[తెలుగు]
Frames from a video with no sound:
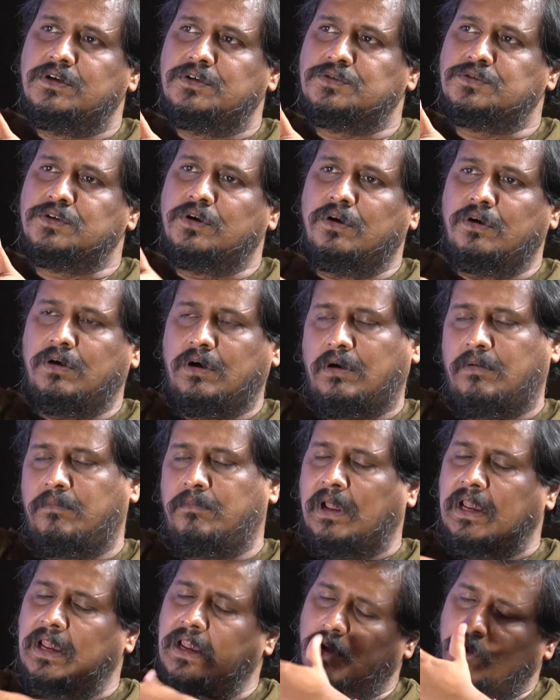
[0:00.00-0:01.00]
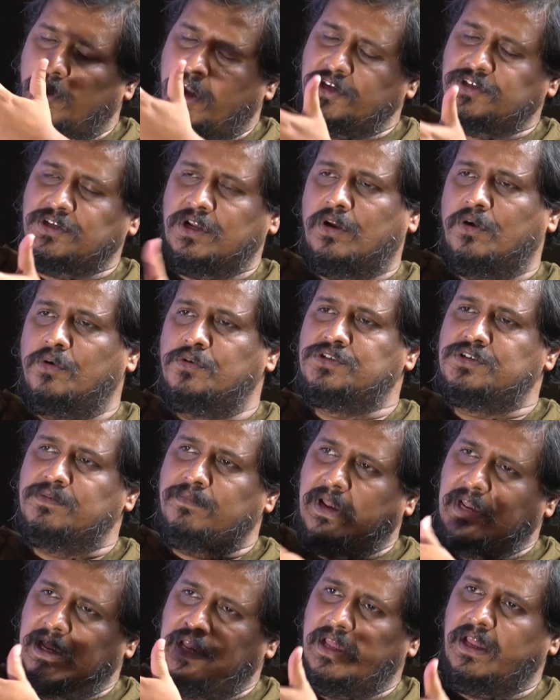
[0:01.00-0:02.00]
సో మళ్ళీ లొకేషన్లో వచ్చి
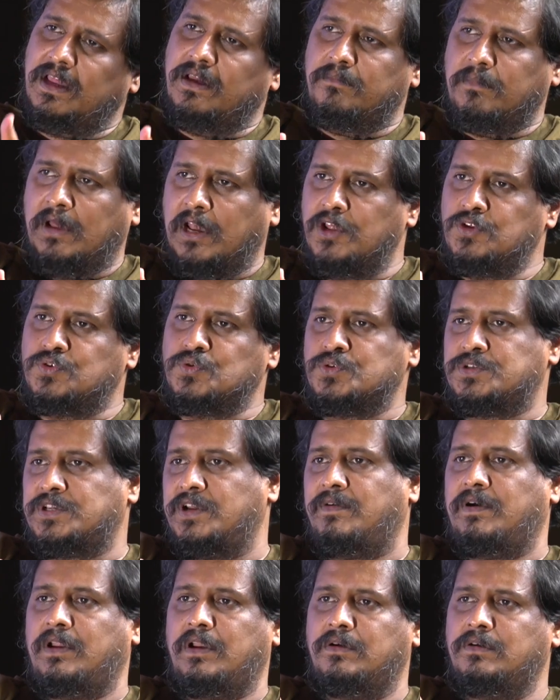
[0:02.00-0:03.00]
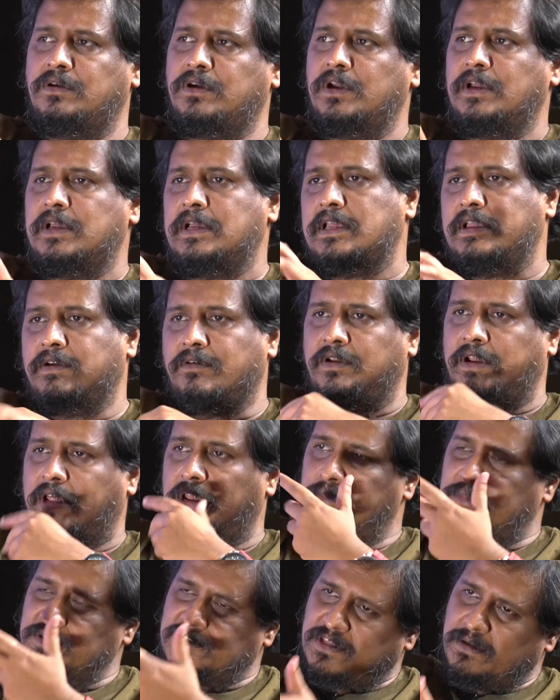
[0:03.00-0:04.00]
మళ్ళీ మళ్ళీ చూసేవాళ్ళు ఏమైనా
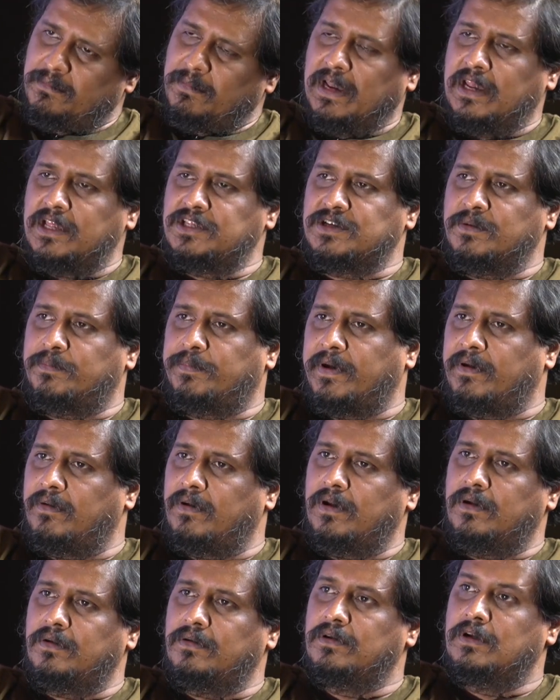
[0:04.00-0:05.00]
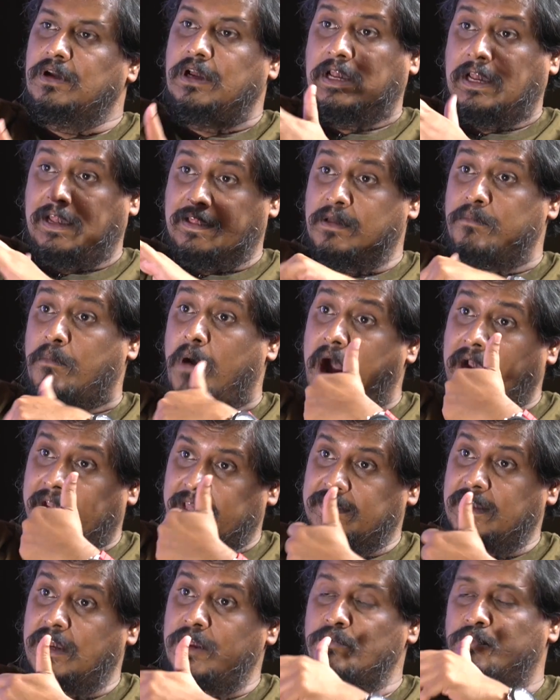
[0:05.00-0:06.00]
అనిపిస్తే మళ్ళీ చెప్పేవాళ్ళు లేదా మాకు
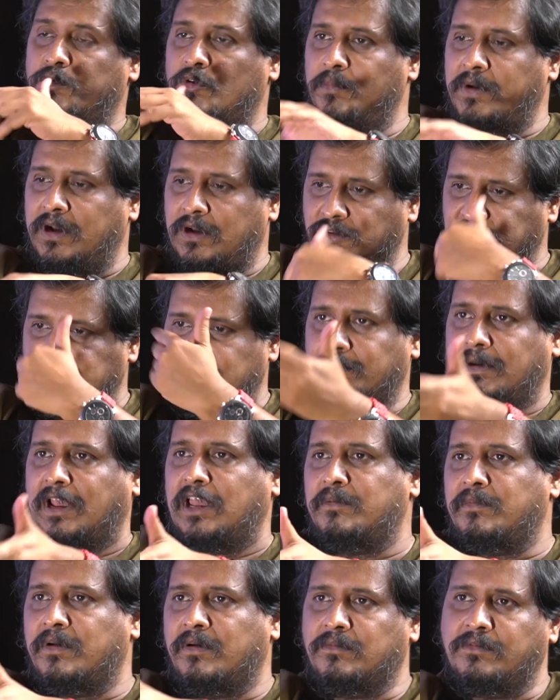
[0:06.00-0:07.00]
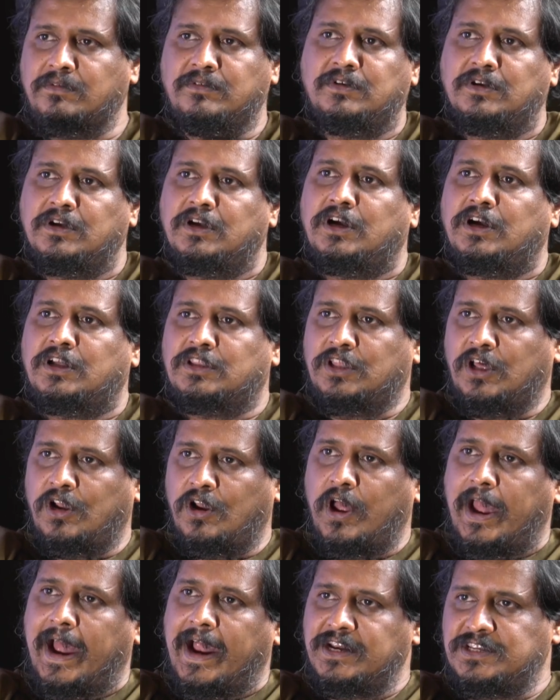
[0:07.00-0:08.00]
ఏదైనా ఇంప్రూవ్మెంట్ వస్తే మళ్ళీ మేము
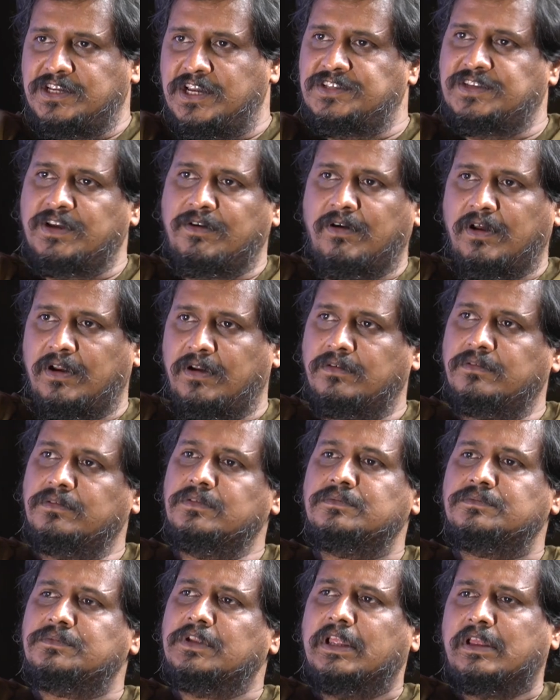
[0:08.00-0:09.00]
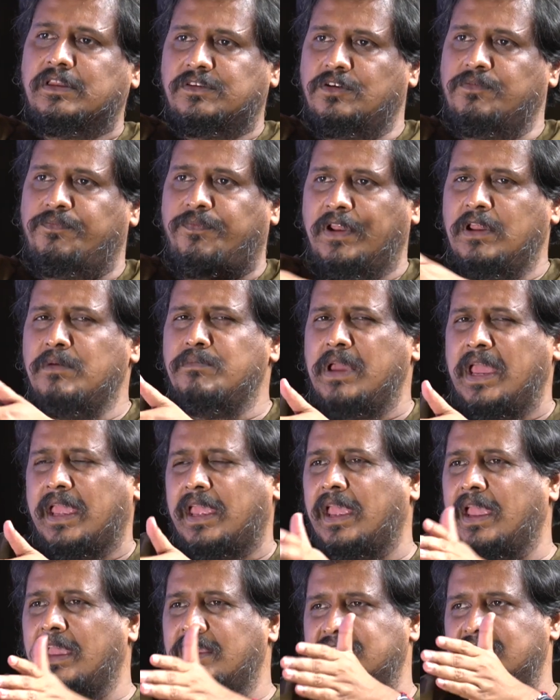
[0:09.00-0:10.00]
దానిలో యాడ్ చేసేవాళ్ళం సో ఫిలిం
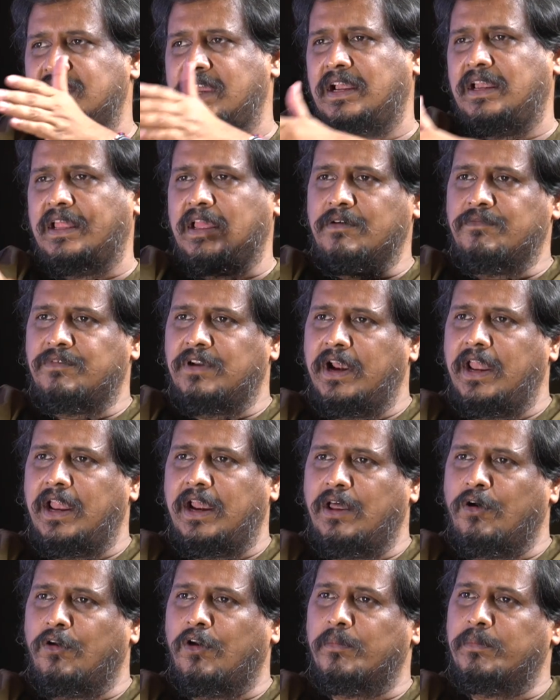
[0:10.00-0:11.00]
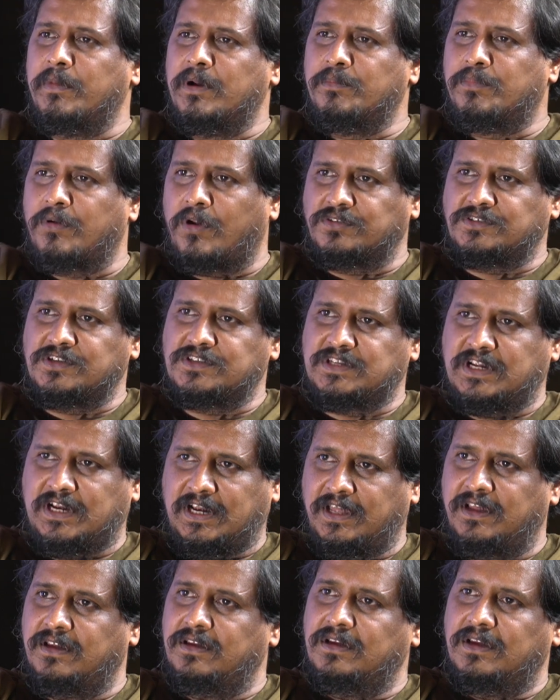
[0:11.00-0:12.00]
మేకింగ్ ఈజీ అంటే ఎవ్రీడే డెవలప్మెంట్ ప్రాసెస్
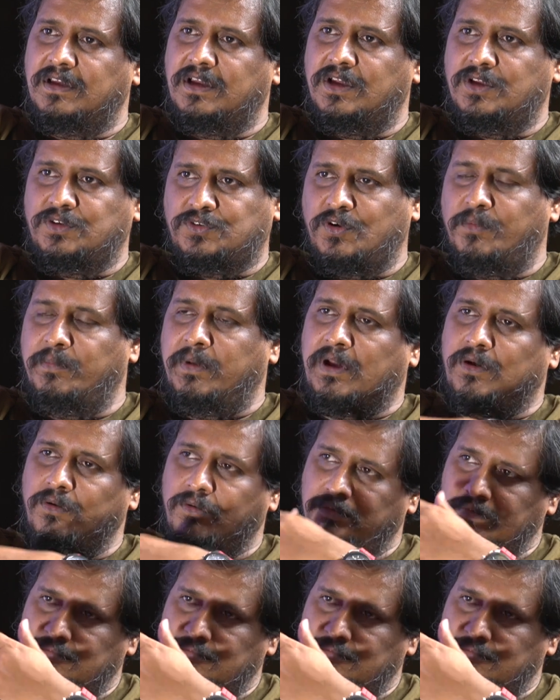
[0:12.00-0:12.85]
అండి సో మీకు